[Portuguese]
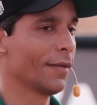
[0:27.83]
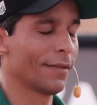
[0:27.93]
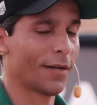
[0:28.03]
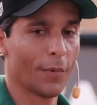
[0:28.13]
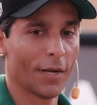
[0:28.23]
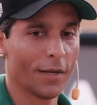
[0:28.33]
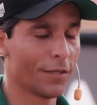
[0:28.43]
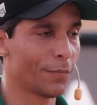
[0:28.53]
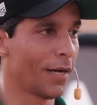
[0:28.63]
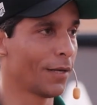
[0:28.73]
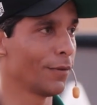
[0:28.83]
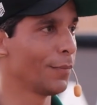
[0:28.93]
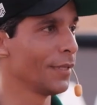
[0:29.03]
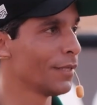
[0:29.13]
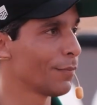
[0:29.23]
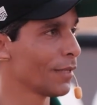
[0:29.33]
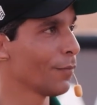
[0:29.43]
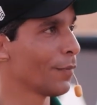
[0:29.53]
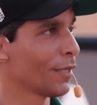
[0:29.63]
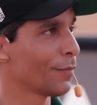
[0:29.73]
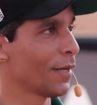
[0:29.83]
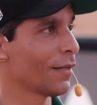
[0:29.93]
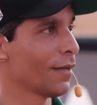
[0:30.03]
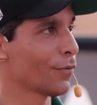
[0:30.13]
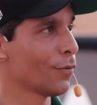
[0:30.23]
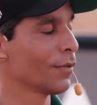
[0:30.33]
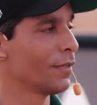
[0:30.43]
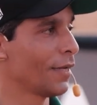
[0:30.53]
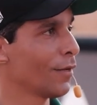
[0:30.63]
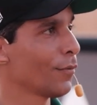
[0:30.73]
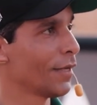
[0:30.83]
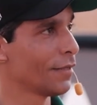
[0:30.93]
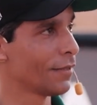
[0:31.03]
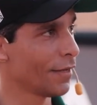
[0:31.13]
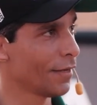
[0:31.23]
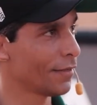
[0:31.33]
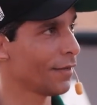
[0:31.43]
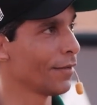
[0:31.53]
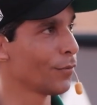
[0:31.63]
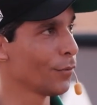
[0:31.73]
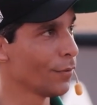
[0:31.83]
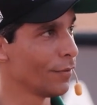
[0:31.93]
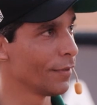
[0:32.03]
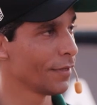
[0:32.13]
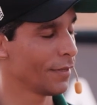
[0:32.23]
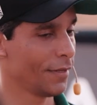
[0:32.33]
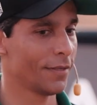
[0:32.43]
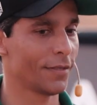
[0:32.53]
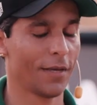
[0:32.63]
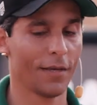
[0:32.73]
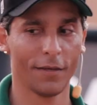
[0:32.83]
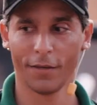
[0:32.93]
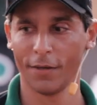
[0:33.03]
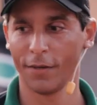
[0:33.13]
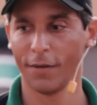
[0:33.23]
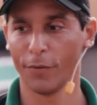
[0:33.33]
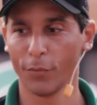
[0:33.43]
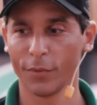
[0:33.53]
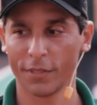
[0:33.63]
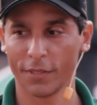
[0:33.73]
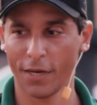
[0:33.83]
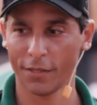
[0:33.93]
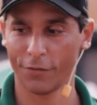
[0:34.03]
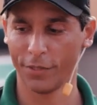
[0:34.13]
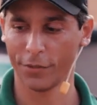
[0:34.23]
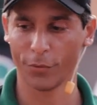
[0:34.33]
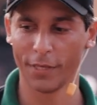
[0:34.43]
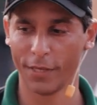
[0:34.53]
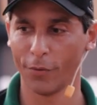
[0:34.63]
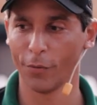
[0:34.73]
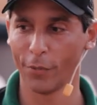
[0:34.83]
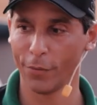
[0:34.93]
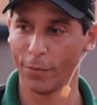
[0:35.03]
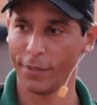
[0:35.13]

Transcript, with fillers: trabalhar a espada e pedir para dar um passo para trás com zero resistência em tudo e sem um desgaste físico dele ou meu,